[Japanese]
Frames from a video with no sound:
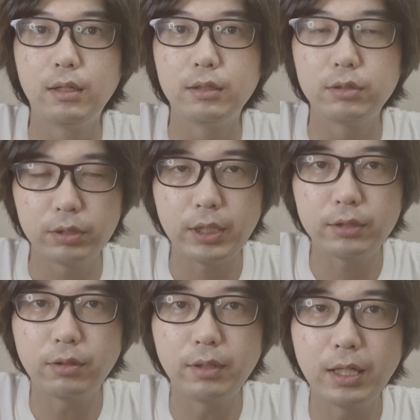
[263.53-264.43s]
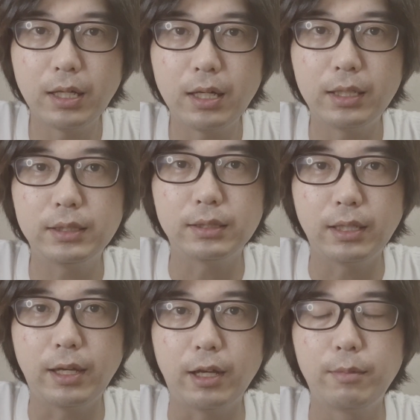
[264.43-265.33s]
そしてそんな中です
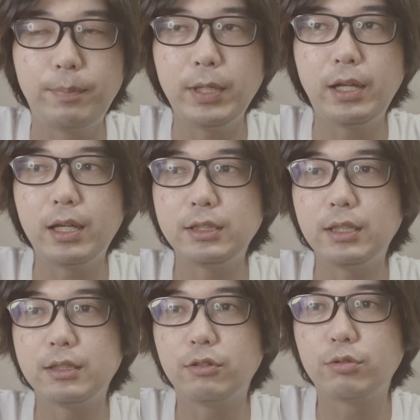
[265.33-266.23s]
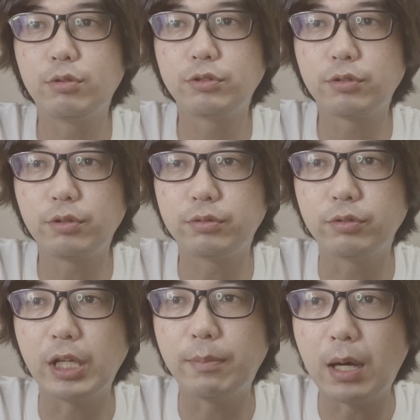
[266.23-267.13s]
ね、やっぱり江頭さんの登場曲
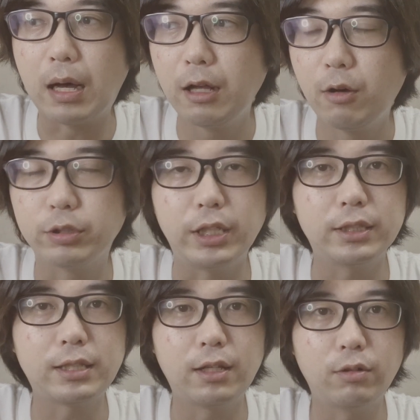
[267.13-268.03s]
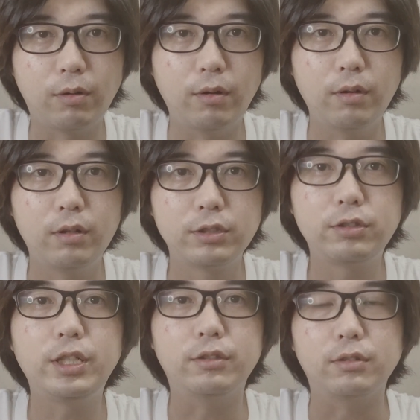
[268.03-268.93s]
といえば、布袋さんの
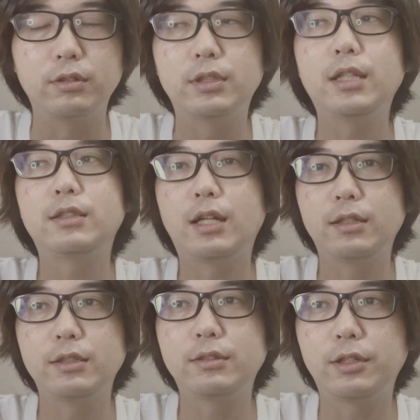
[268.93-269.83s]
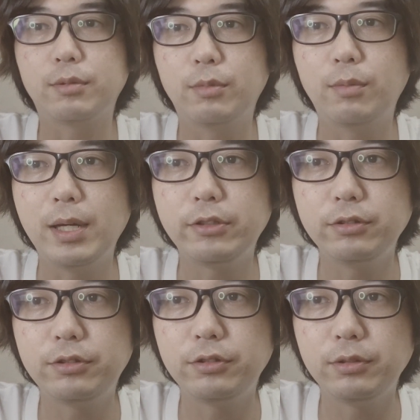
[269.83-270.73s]
スリルだったんですけども、まあ
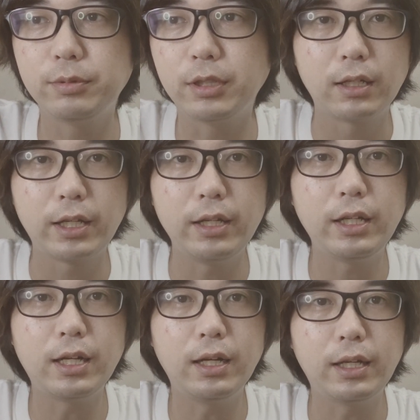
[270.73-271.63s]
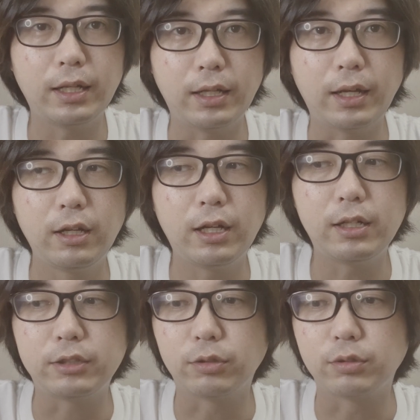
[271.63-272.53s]
YouTube で権利関係でやは
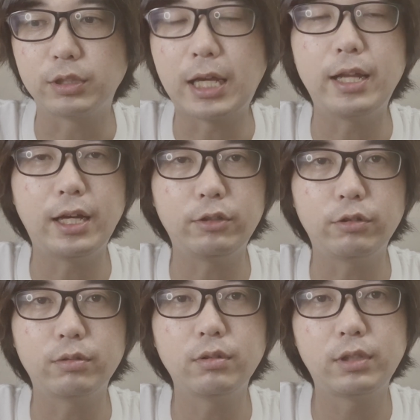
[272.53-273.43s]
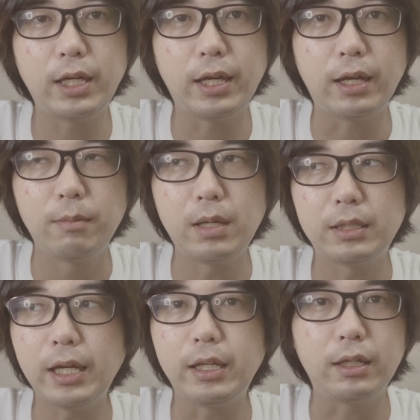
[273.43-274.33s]
りちょっと使えないということで、まあ
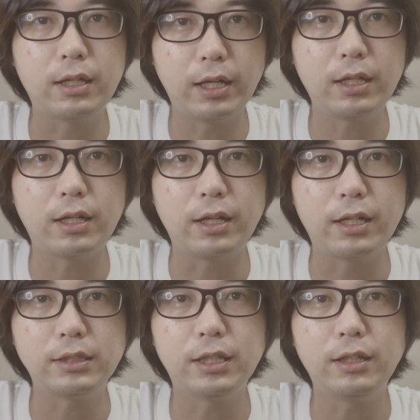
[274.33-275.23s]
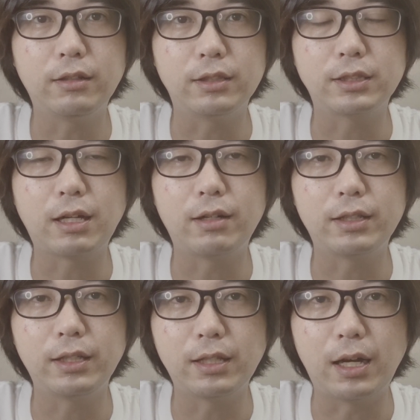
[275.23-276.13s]
だいいっかいから映画チャンネルで使われ
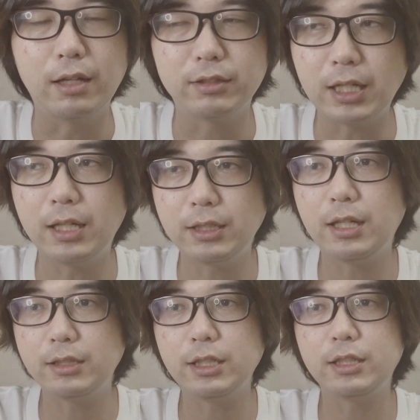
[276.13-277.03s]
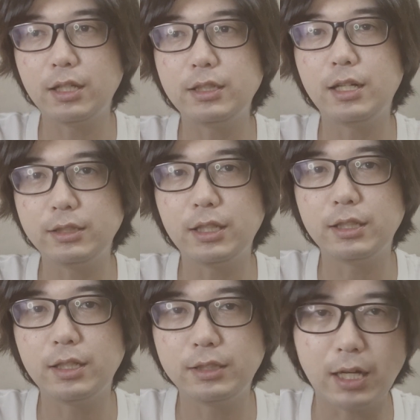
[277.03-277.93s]
ていたあの
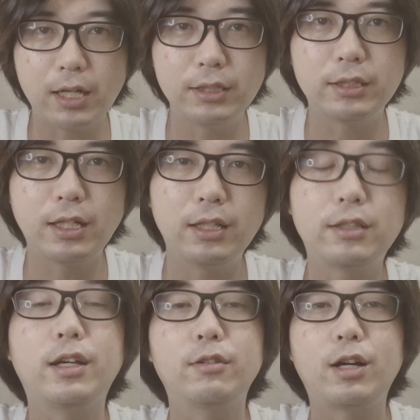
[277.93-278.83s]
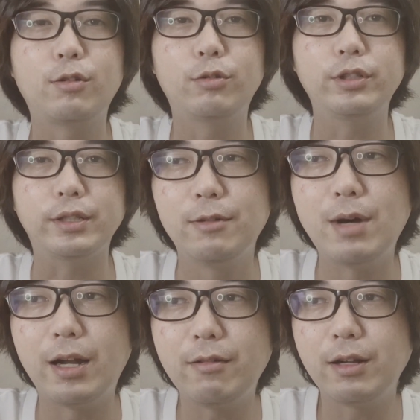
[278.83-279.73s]
ジャンジャンジャンジャンジャンジャンジャンジャンジャンジャンってあのかっこいい、
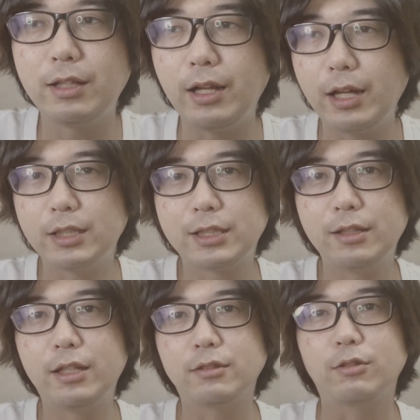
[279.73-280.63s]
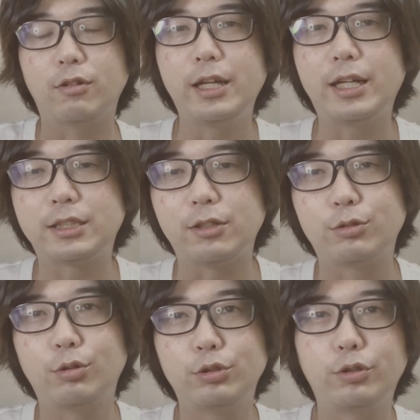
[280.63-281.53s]
まああれはあれで映画チャンネルの映画ちゃんの
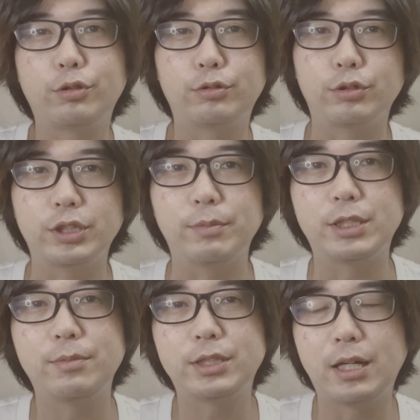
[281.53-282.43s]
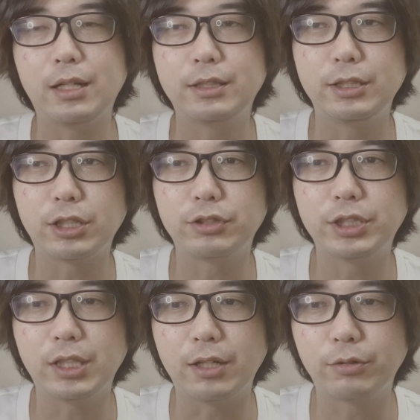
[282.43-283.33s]
登場曲としてめちゃめちゃ定着し
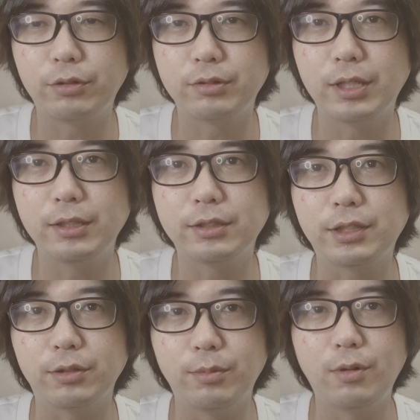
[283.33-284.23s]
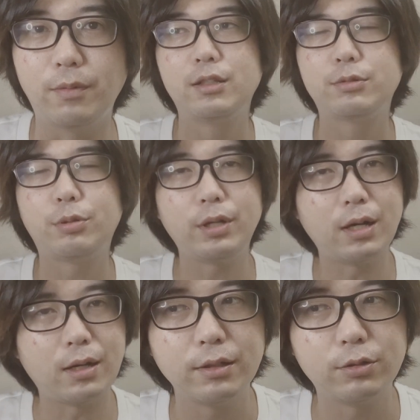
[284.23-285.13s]
てたあの曲なんですけども、それ
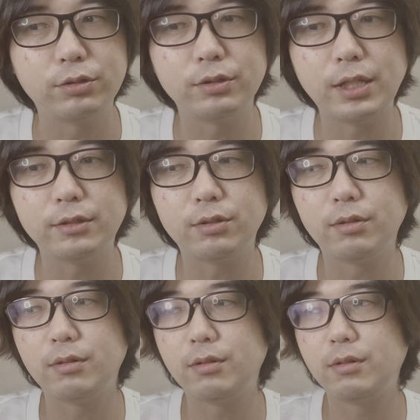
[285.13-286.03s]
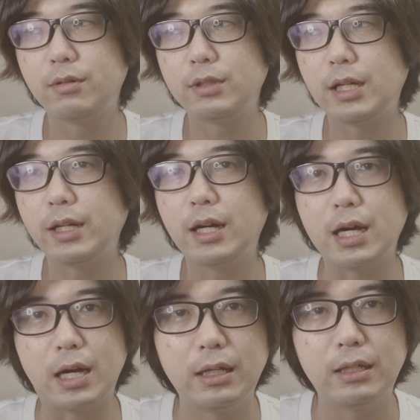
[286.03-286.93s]
が突然その誰か
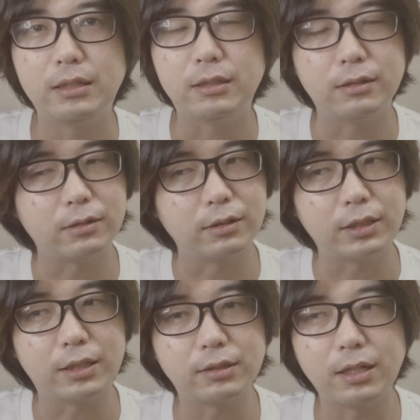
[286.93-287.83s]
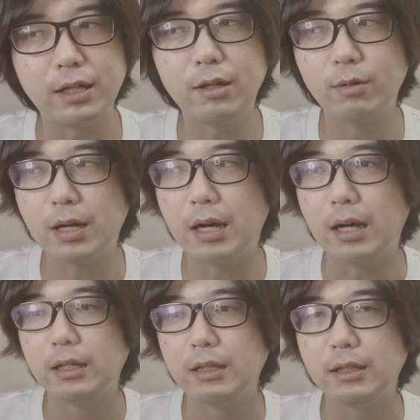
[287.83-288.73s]
が、うーん、いたずらなの
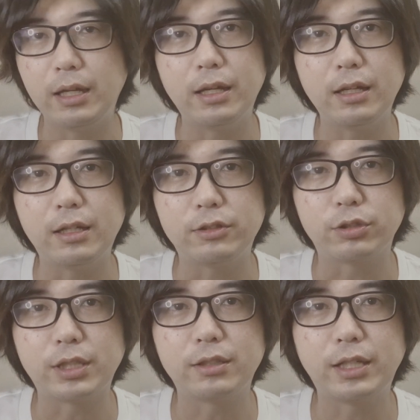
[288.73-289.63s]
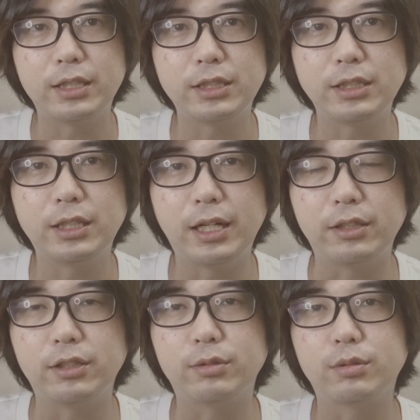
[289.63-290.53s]
かね、あれ著作権侵
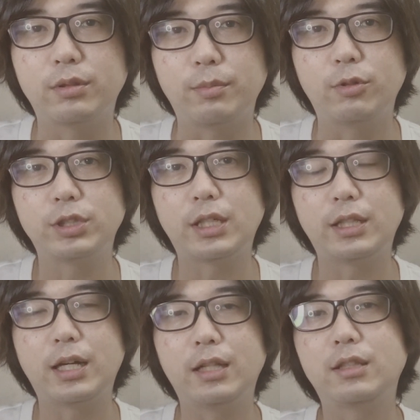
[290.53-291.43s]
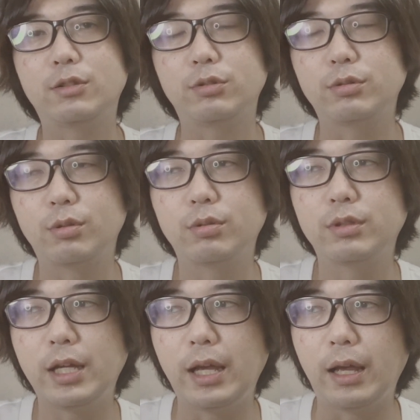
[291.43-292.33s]
害っていうことで申し立てがあったということ
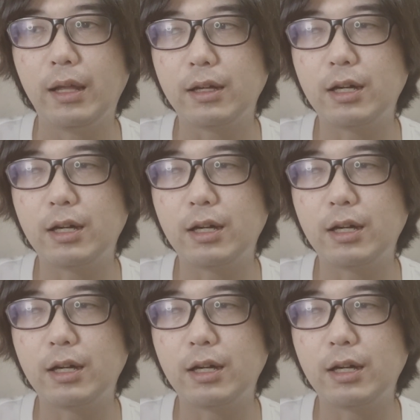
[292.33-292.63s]
で、